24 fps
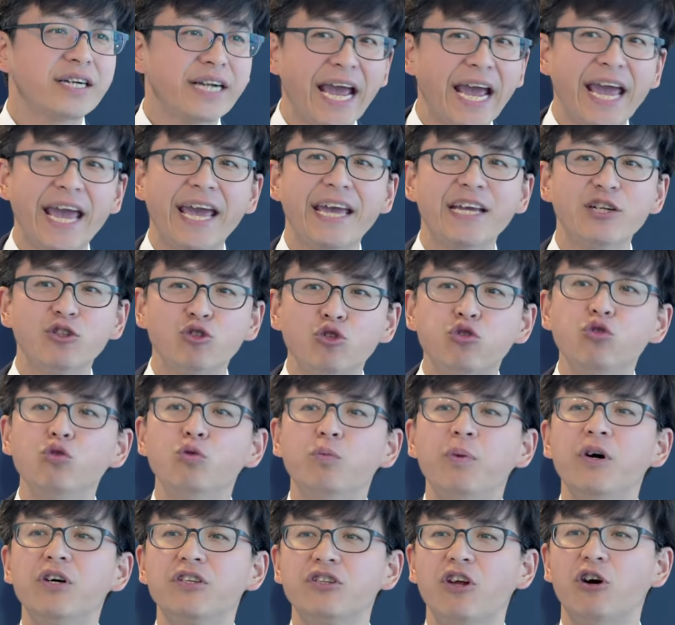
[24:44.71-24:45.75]
该
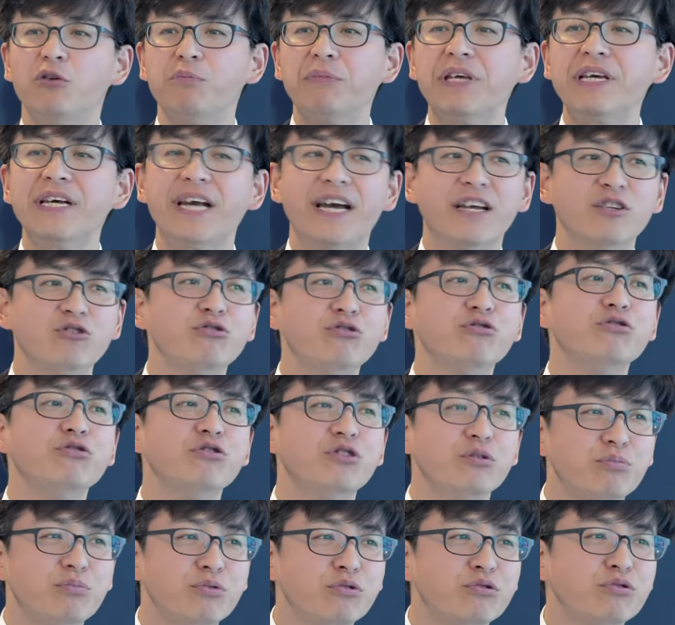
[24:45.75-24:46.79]
触碰到敏感区
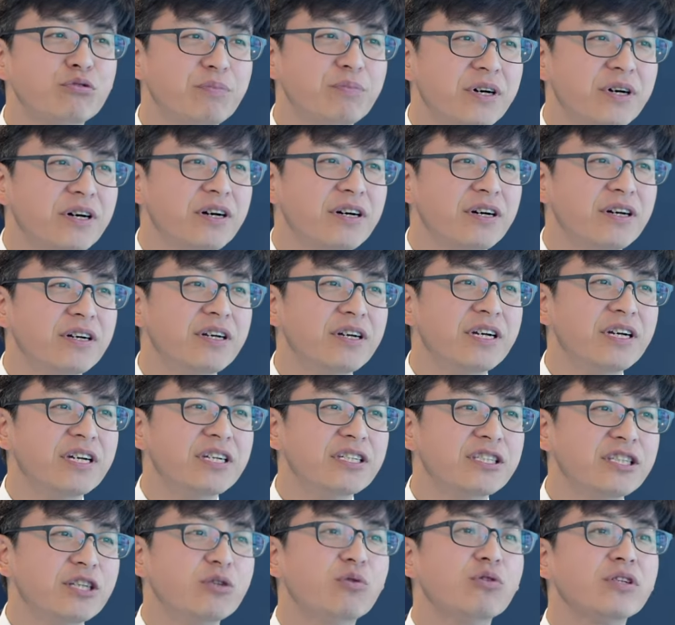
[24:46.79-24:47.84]
域的不触碰，
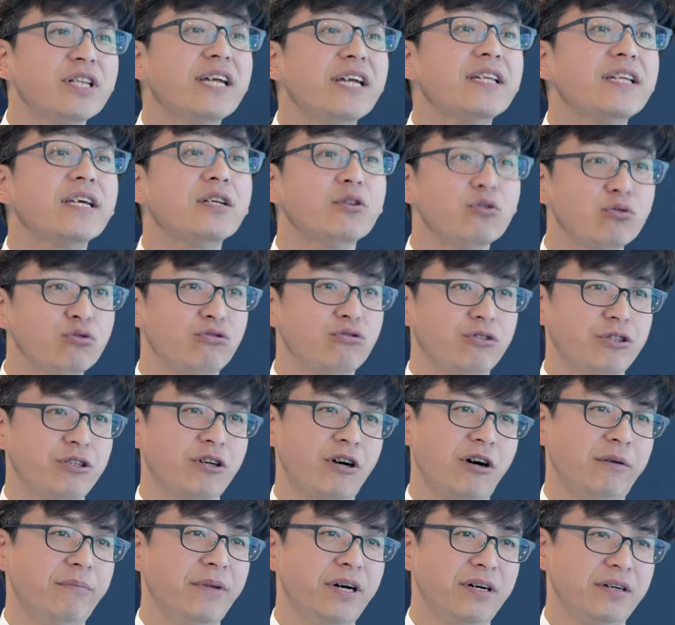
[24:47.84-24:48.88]
结果大家都说你
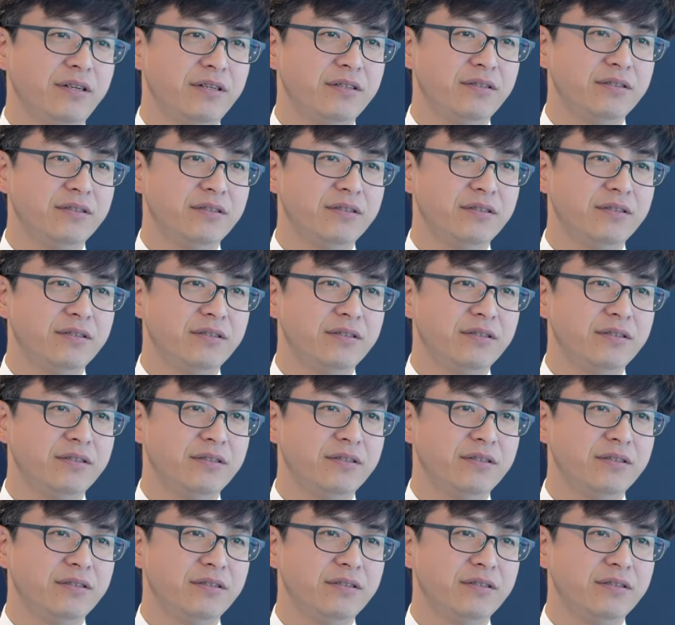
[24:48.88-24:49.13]
好吗？